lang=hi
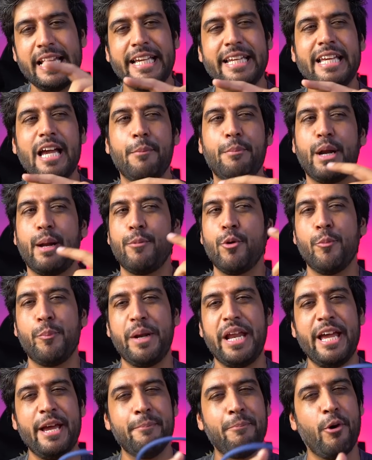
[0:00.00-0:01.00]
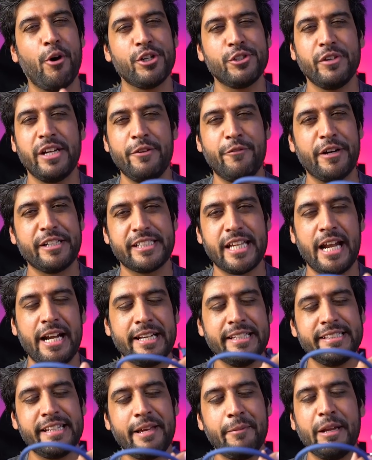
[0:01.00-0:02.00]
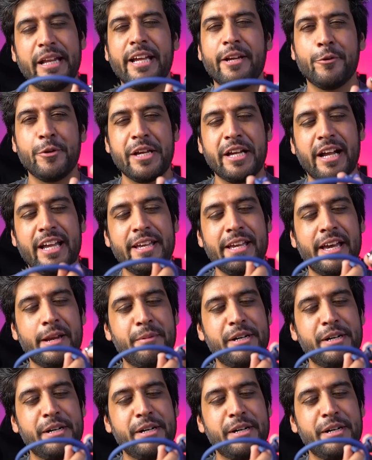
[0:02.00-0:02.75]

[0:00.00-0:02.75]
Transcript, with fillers: लेकिन यहाँ पर आपको प्ले पॉज वाली फंक्शनलिटीज नहीं मिलेगी क्योंकि कहीं